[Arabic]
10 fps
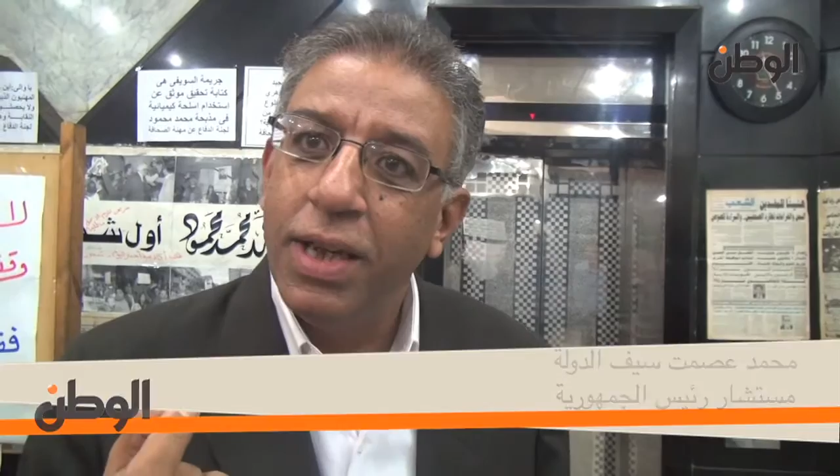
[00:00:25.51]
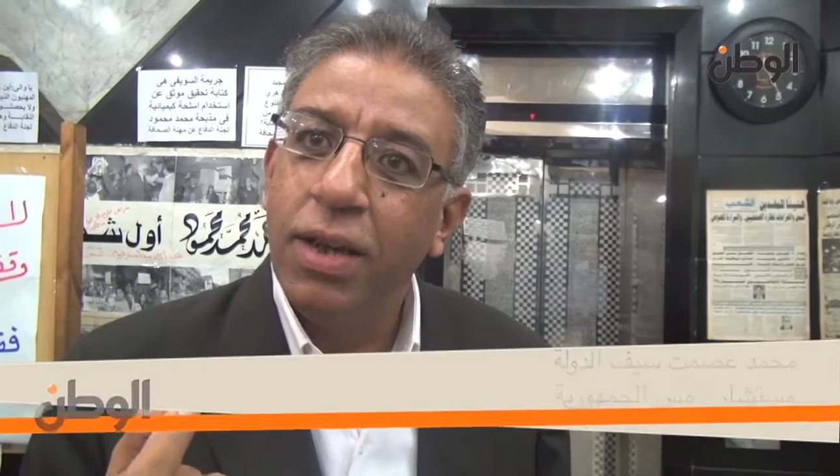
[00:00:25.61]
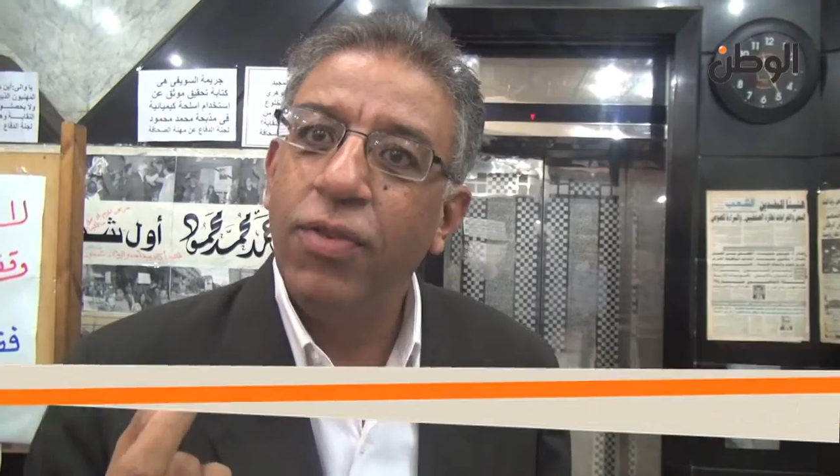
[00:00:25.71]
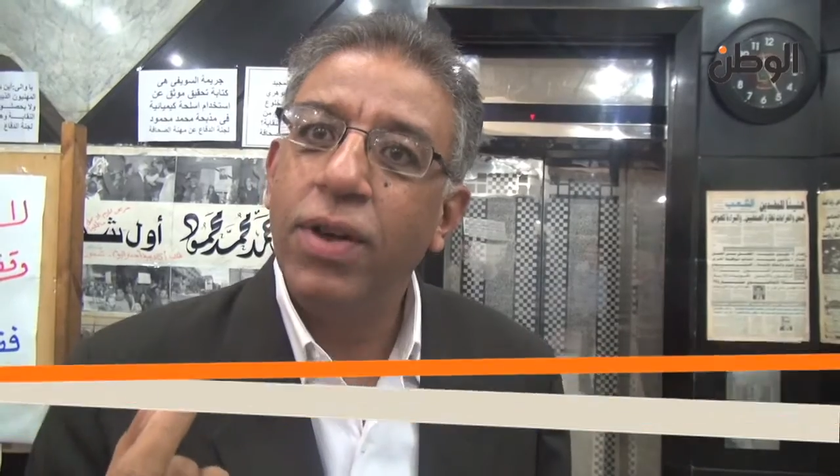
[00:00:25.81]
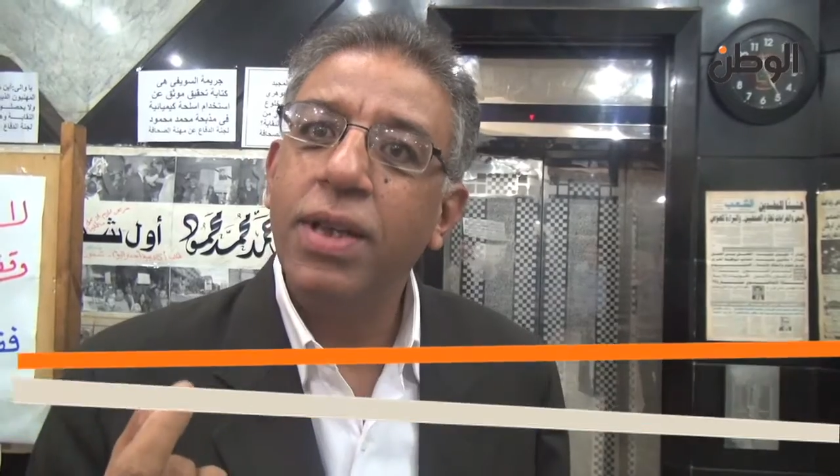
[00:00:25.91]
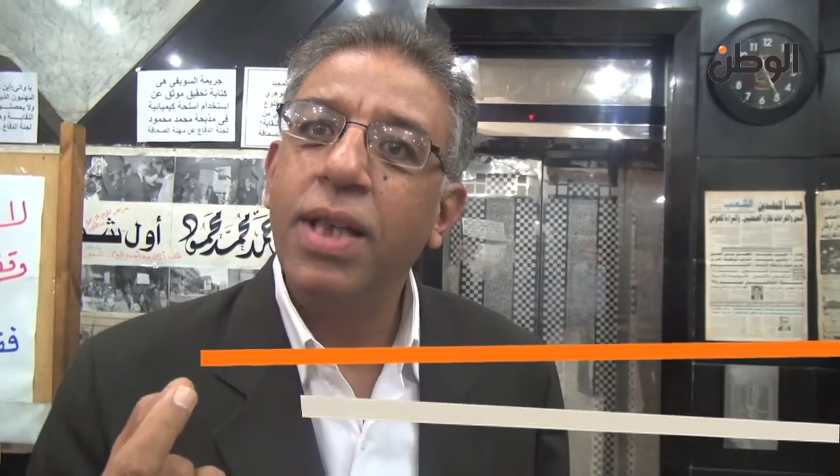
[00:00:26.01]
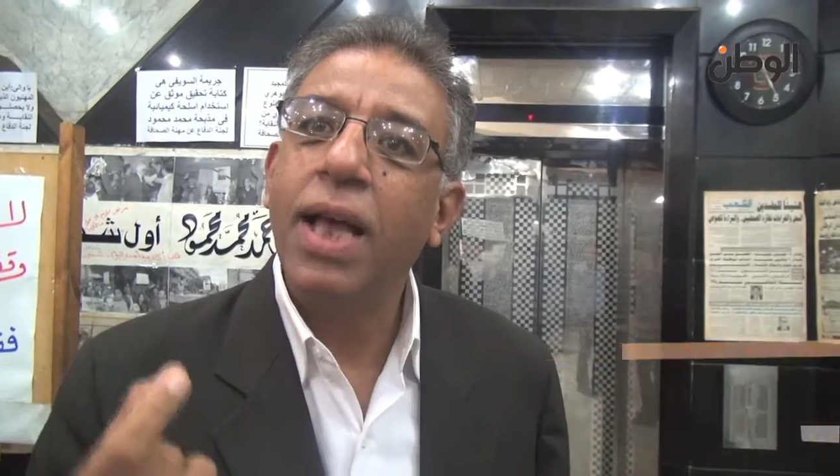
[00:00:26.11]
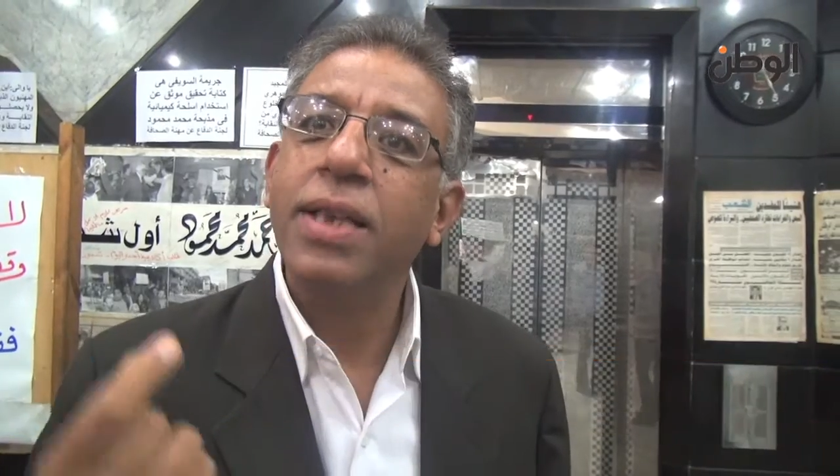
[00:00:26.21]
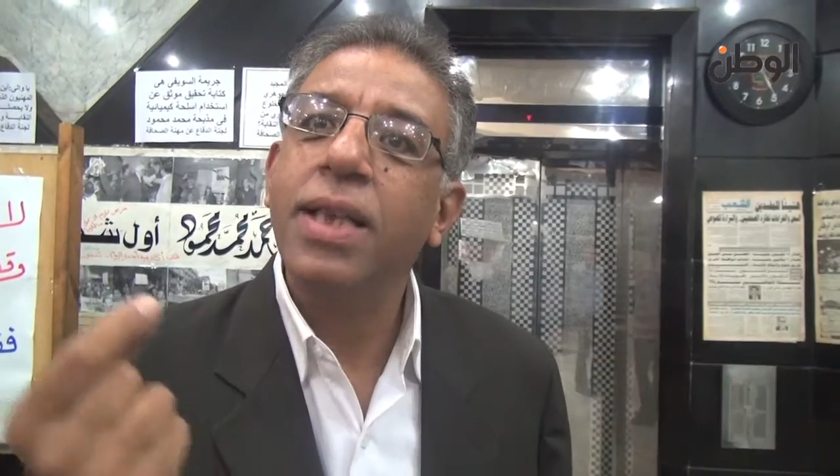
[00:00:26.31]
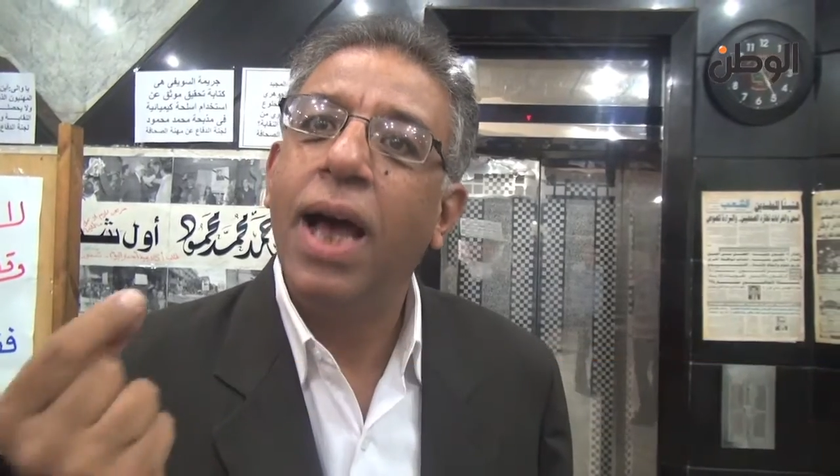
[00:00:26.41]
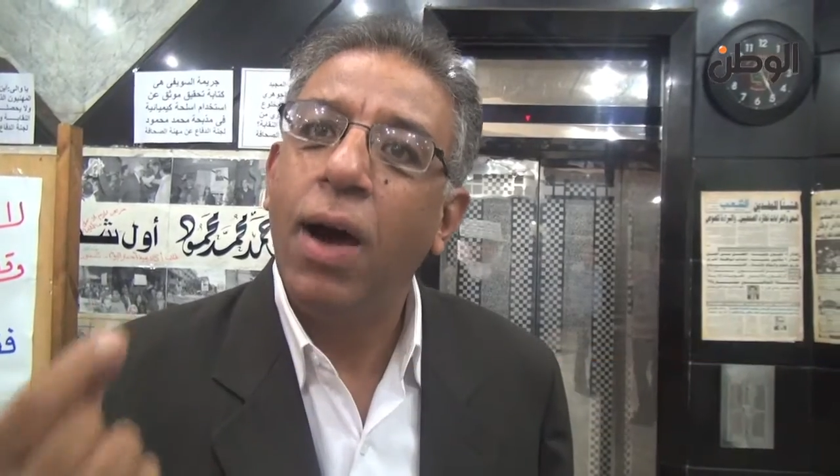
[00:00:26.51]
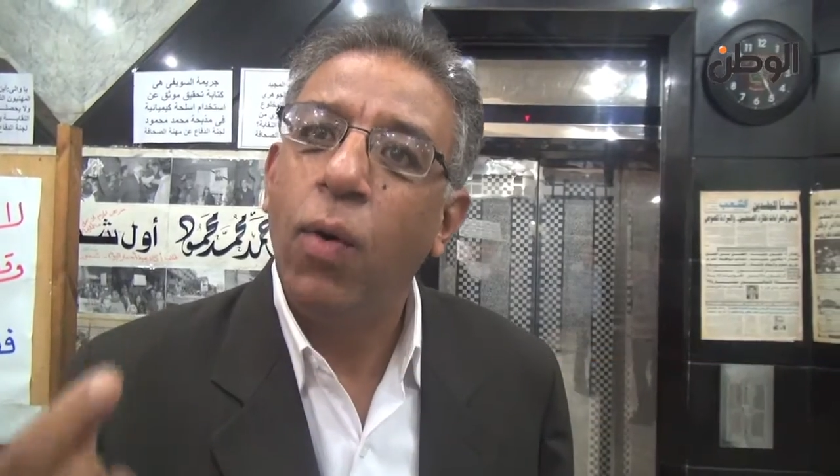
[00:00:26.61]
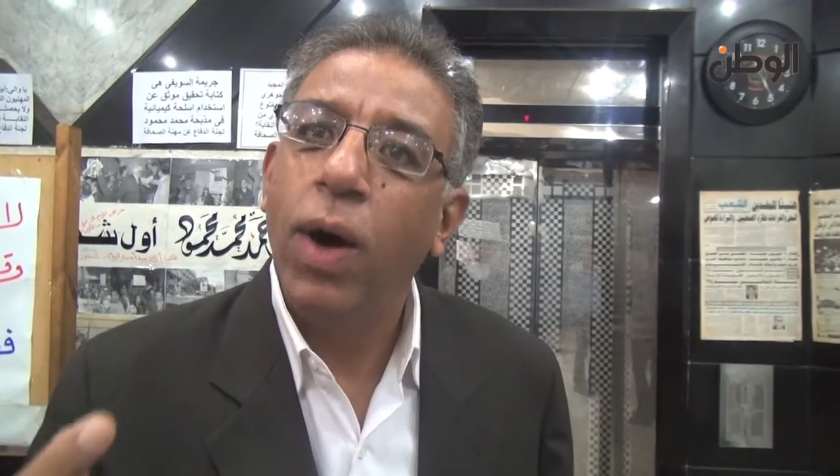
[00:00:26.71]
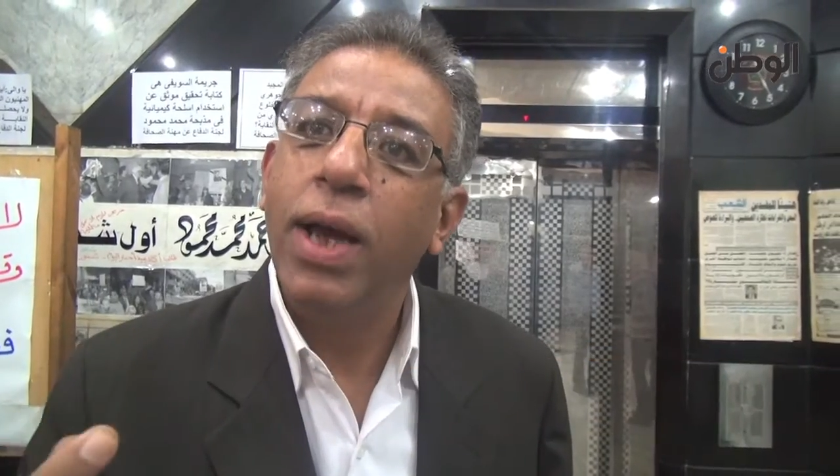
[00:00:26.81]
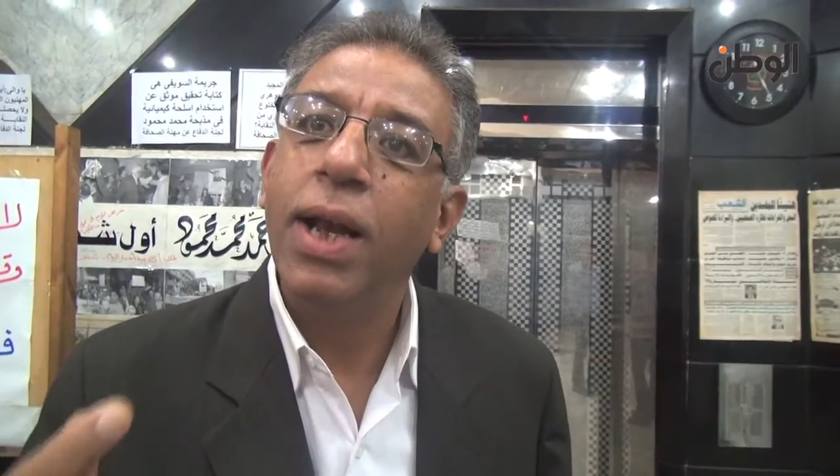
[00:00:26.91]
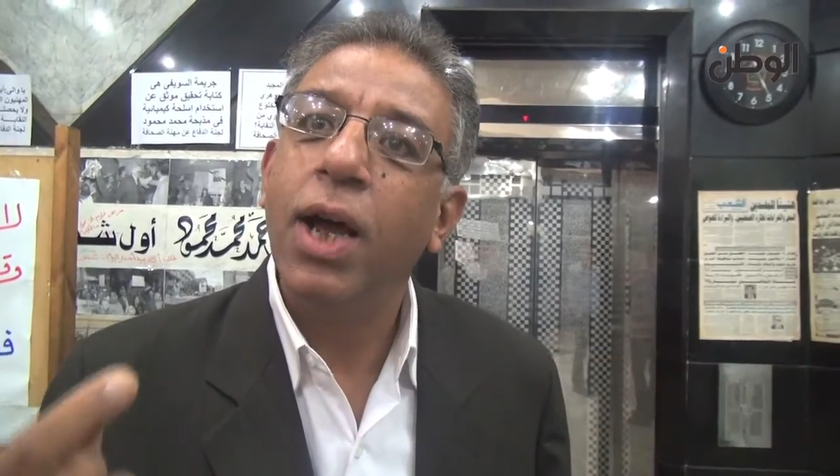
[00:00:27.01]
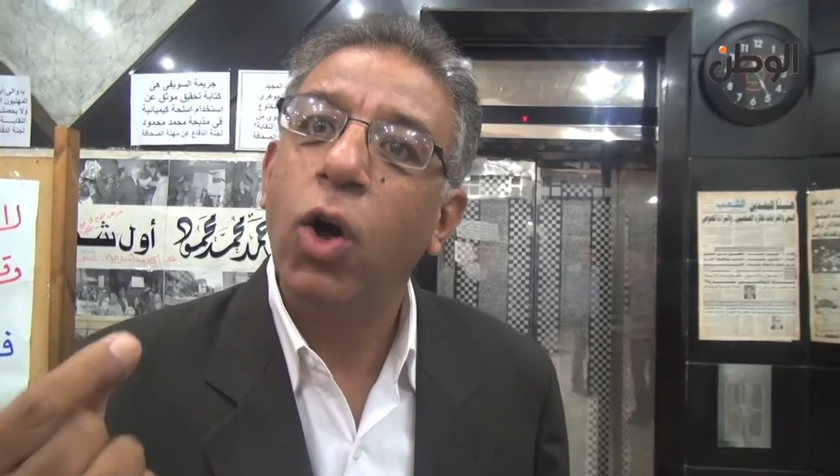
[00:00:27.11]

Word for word: هي فكرة الدعوة إلى